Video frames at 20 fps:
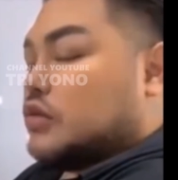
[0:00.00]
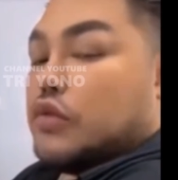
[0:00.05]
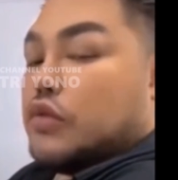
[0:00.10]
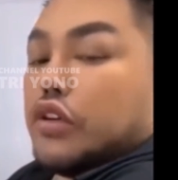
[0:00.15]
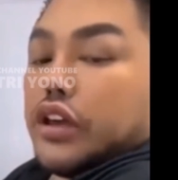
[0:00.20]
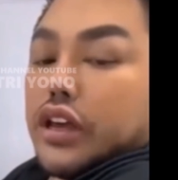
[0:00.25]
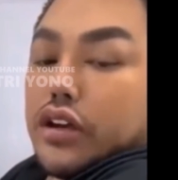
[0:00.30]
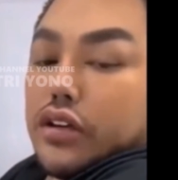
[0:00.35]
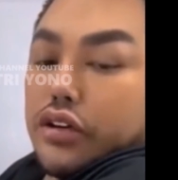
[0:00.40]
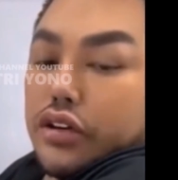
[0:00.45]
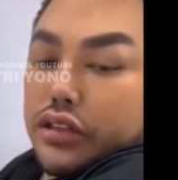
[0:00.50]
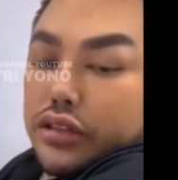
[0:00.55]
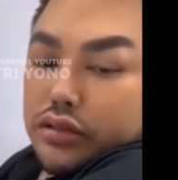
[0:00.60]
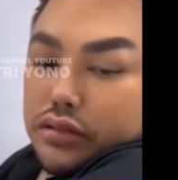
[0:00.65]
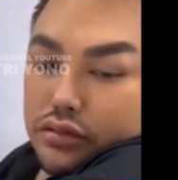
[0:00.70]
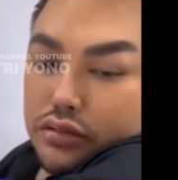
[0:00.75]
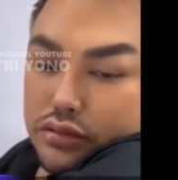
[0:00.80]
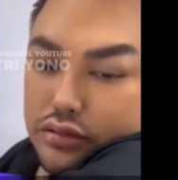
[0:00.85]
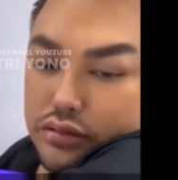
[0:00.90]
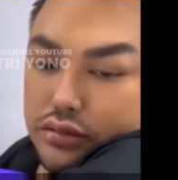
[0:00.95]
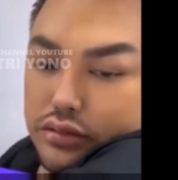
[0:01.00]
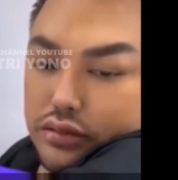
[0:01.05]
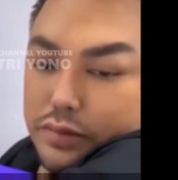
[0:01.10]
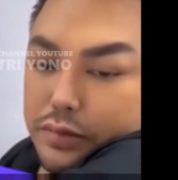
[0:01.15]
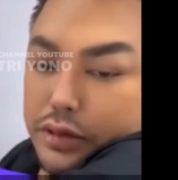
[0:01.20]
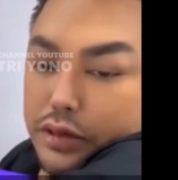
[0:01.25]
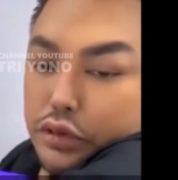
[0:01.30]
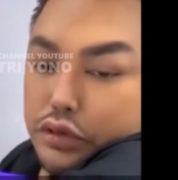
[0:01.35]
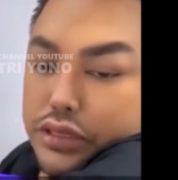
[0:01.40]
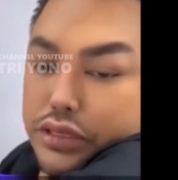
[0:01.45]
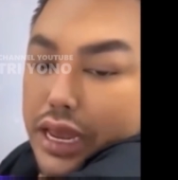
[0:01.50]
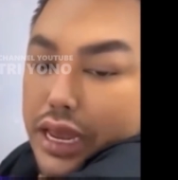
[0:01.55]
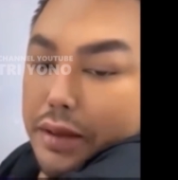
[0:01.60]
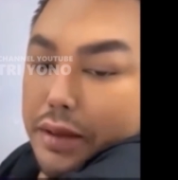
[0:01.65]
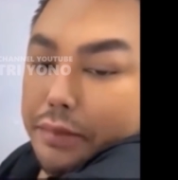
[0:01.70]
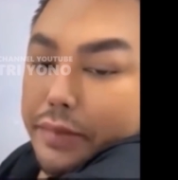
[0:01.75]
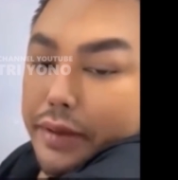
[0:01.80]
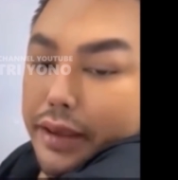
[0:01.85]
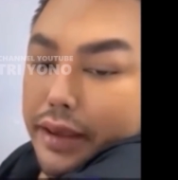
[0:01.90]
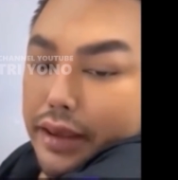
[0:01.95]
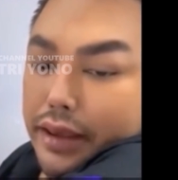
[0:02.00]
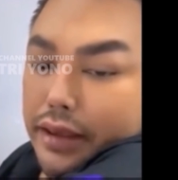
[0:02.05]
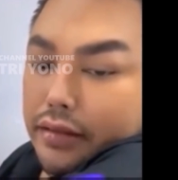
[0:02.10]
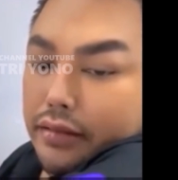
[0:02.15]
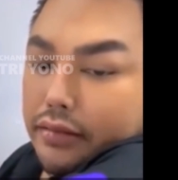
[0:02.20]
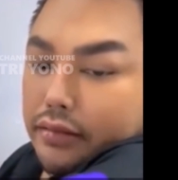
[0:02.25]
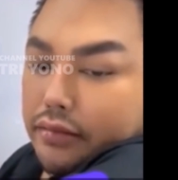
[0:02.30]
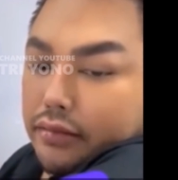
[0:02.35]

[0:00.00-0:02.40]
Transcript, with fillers: Boykot, emang lu siapa?